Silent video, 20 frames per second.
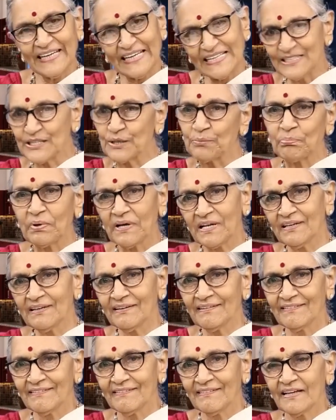ఏం చెప్పాలి
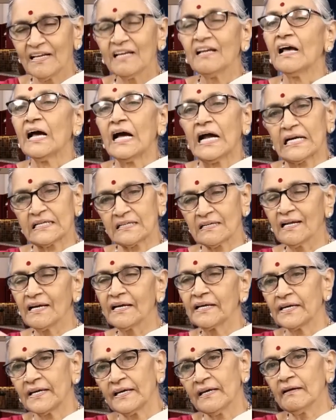
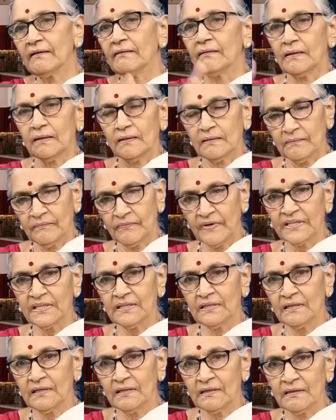అట్లాగే
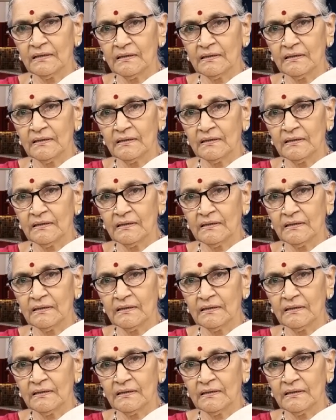వెయ్యి